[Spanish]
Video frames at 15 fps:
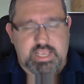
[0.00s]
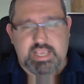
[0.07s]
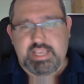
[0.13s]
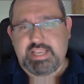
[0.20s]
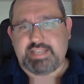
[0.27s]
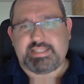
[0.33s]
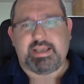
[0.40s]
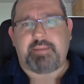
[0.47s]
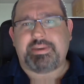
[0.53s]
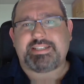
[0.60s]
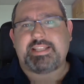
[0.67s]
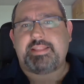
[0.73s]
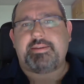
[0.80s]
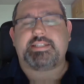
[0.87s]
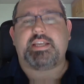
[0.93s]
y estaba
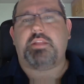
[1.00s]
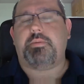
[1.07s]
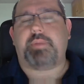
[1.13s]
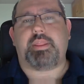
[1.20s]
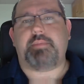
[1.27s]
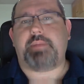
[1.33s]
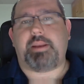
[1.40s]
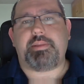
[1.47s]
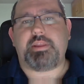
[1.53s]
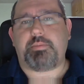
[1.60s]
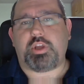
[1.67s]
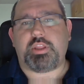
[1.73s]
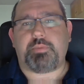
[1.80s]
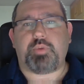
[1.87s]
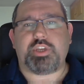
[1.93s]
bastante basado, principalmente
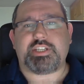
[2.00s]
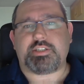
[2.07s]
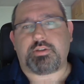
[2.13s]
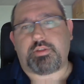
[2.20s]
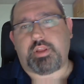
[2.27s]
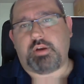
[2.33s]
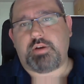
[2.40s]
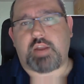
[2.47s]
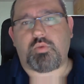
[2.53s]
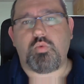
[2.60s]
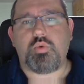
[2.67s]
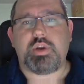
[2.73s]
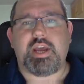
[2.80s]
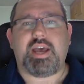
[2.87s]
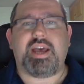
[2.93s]
porque te puedes asociar una
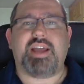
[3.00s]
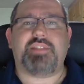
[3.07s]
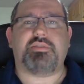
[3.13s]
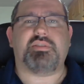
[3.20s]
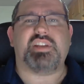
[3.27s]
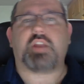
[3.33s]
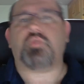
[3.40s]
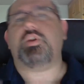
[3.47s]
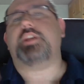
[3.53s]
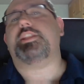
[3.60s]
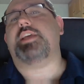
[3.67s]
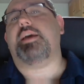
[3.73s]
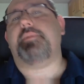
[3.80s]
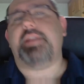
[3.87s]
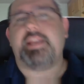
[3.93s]
runa, entonces la runa te
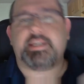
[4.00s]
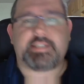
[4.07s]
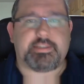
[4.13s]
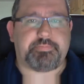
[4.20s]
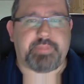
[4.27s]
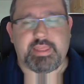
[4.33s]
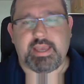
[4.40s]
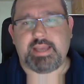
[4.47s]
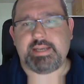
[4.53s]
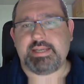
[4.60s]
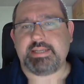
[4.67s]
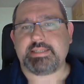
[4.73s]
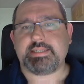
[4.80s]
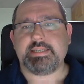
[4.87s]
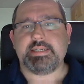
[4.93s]
da habilidades
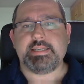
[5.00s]
especiales,